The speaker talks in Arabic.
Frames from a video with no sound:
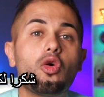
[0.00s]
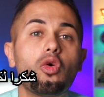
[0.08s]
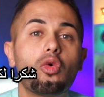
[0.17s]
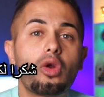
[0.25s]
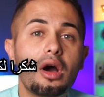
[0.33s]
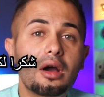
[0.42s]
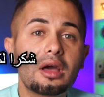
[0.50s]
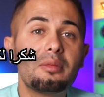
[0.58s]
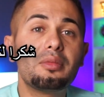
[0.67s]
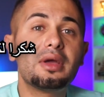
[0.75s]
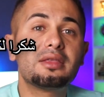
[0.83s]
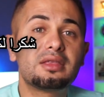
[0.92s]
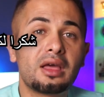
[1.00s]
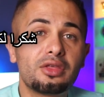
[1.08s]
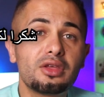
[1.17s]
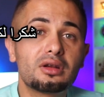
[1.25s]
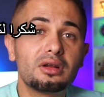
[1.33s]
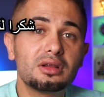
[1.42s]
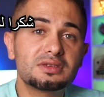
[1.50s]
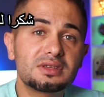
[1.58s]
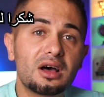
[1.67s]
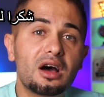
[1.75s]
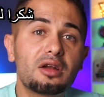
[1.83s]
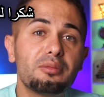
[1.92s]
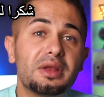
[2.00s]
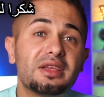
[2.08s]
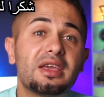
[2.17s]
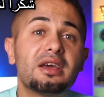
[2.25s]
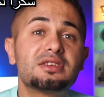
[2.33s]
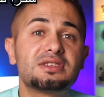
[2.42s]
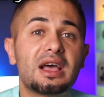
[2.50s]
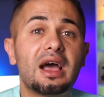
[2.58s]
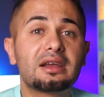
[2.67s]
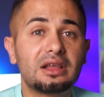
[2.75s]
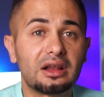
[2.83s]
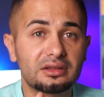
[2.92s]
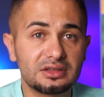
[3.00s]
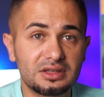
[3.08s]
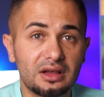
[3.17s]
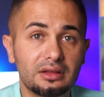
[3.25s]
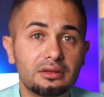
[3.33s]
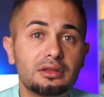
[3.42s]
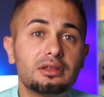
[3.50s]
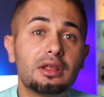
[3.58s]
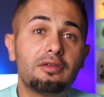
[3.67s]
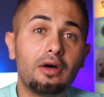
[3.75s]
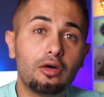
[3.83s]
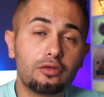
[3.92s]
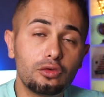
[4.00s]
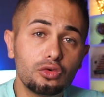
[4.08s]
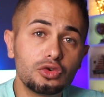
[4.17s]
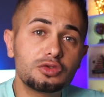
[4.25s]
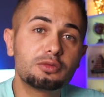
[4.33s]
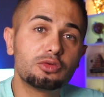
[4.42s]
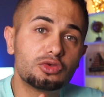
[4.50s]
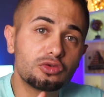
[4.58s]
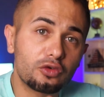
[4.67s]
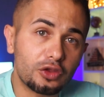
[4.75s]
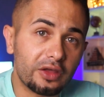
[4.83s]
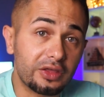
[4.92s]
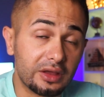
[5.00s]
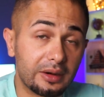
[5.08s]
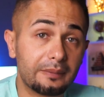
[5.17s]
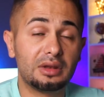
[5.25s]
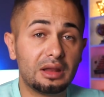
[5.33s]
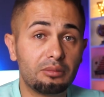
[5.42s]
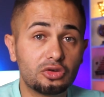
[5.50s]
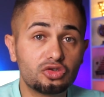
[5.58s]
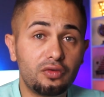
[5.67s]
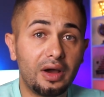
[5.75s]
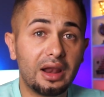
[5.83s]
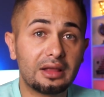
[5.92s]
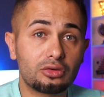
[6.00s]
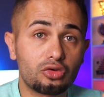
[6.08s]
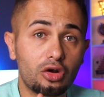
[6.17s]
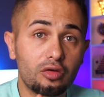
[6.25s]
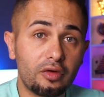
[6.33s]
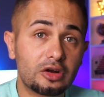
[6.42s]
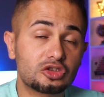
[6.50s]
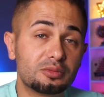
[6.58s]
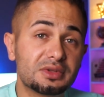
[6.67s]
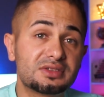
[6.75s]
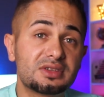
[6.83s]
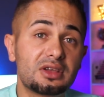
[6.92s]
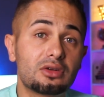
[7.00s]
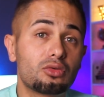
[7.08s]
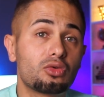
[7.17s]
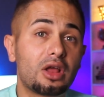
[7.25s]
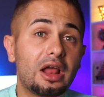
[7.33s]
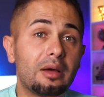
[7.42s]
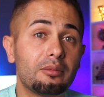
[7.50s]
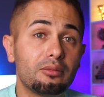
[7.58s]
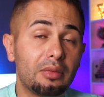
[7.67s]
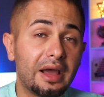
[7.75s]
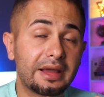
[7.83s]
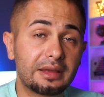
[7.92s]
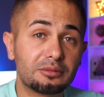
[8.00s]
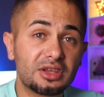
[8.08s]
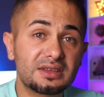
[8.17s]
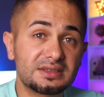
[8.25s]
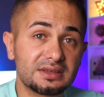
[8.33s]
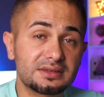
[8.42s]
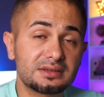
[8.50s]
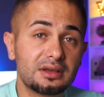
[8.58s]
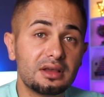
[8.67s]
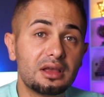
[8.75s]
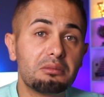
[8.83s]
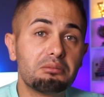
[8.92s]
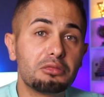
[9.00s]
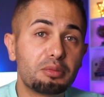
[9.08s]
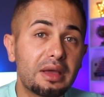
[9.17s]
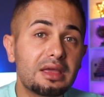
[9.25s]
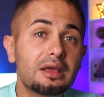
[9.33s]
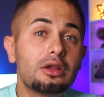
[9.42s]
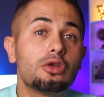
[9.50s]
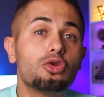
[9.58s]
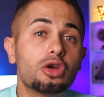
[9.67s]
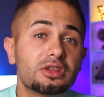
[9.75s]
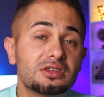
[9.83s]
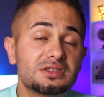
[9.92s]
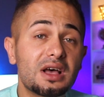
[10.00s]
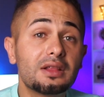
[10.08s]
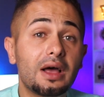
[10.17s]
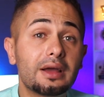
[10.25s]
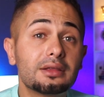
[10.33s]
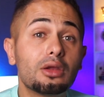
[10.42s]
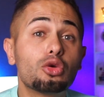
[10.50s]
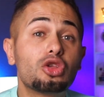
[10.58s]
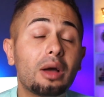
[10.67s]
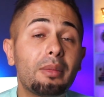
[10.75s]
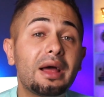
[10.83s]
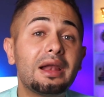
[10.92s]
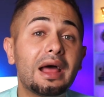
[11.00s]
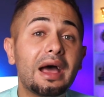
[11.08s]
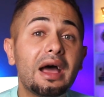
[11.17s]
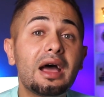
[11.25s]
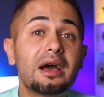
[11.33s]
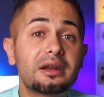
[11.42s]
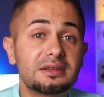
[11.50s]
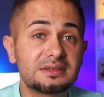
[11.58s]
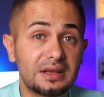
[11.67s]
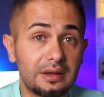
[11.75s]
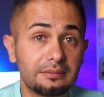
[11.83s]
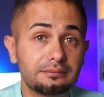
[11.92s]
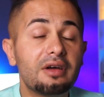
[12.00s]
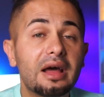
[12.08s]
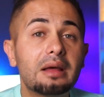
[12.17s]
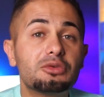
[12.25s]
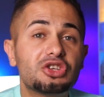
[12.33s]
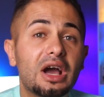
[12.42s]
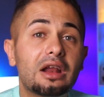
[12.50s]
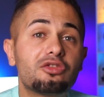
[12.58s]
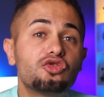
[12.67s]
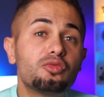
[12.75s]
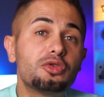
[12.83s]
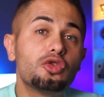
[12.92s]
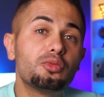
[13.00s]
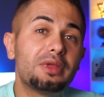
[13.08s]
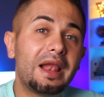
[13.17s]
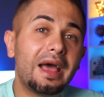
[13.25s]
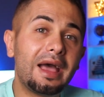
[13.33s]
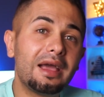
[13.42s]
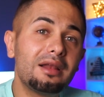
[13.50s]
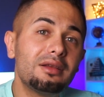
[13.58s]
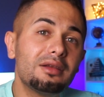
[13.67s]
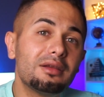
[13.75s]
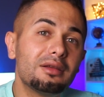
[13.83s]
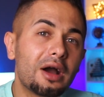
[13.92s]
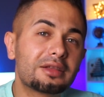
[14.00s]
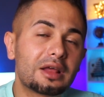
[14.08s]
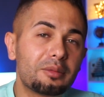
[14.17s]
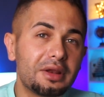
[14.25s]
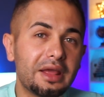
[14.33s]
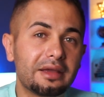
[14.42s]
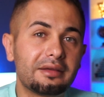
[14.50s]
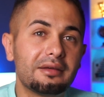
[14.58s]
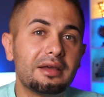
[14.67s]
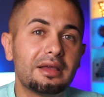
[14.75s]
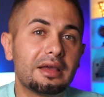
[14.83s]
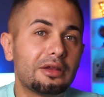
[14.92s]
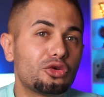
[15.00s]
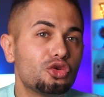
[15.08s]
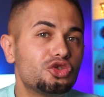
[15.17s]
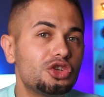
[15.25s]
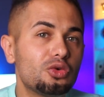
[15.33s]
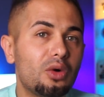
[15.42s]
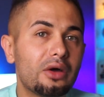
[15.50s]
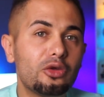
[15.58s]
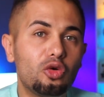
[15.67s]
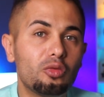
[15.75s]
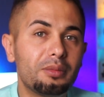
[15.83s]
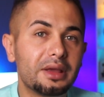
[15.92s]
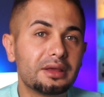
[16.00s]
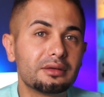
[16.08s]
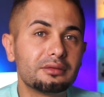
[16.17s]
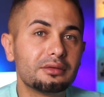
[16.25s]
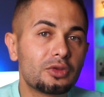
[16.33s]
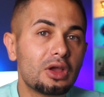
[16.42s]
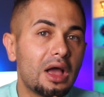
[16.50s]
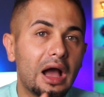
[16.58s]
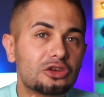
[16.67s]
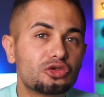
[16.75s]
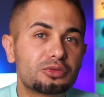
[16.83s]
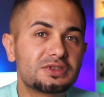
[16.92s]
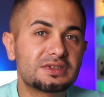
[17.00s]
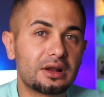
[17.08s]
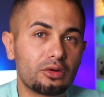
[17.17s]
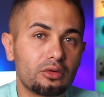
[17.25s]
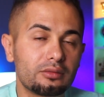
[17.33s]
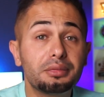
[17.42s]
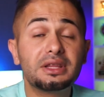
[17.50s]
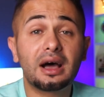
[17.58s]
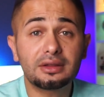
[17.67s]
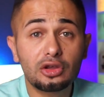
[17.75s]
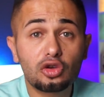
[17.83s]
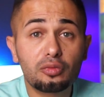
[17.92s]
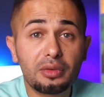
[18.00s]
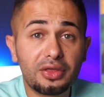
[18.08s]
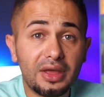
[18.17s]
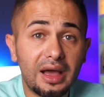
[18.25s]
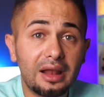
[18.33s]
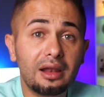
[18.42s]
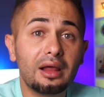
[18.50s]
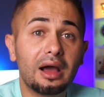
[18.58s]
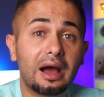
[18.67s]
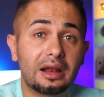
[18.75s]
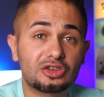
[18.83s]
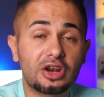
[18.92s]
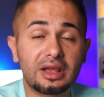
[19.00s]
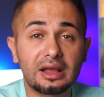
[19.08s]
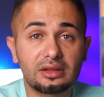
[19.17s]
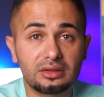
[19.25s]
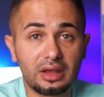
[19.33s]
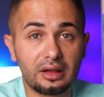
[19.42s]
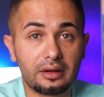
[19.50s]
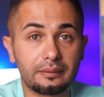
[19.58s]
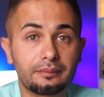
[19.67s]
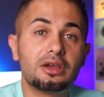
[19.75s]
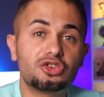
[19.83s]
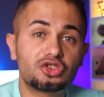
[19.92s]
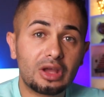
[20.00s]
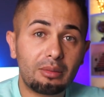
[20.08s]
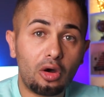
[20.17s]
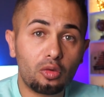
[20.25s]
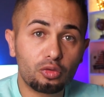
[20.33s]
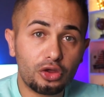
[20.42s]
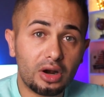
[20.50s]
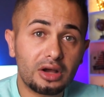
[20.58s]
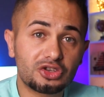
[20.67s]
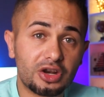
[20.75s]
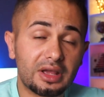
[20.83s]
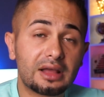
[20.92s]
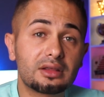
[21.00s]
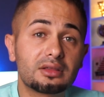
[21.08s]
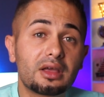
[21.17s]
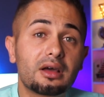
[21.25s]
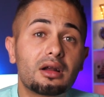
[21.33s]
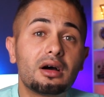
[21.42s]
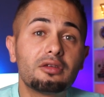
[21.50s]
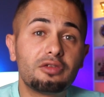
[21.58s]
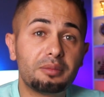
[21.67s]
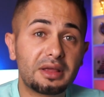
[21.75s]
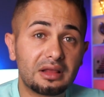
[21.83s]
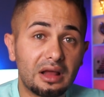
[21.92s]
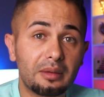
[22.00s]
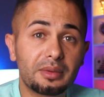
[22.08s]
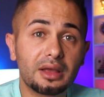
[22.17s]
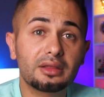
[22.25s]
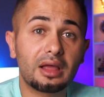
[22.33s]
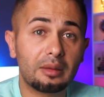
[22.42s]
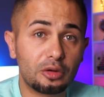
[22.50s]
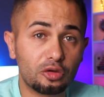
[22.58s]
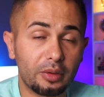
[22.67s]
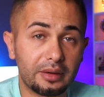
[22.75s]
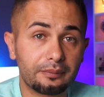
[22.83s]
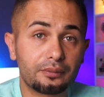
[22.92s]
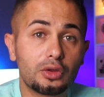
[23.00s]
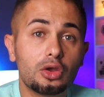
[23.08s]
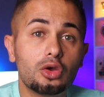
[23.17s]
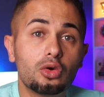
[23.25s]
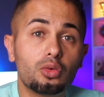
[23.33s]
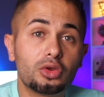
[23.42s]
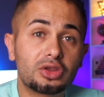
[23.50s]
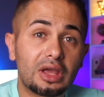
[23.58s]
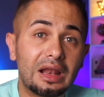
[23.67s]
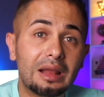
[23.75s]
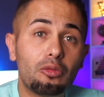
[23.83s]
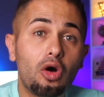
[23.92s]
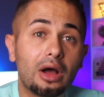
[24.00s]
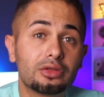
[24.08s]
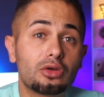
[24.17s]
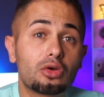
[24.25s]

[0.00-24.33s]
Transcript: وراقب التاثير اللي صار من كيرز اكت على الاقتصاد دفعوا فلوس بدهم يشوفوا تاثيرها لما نشوف حالات كورونا فيروس اللي بتصير وكلام حاكم تكساس ببين انه الاقتصاد حيضل تعبان لاخر السنه فانا مش عارف شو بدهم دلائل اكثر من هيك يعني كل شيء واضح ومبين على شو بتستنوا بدي اعطيكم مثال على شركات الطيران اجتمعوا مدراء شركات الطيران في البيت الابيض قبل يومين وتكلموا عن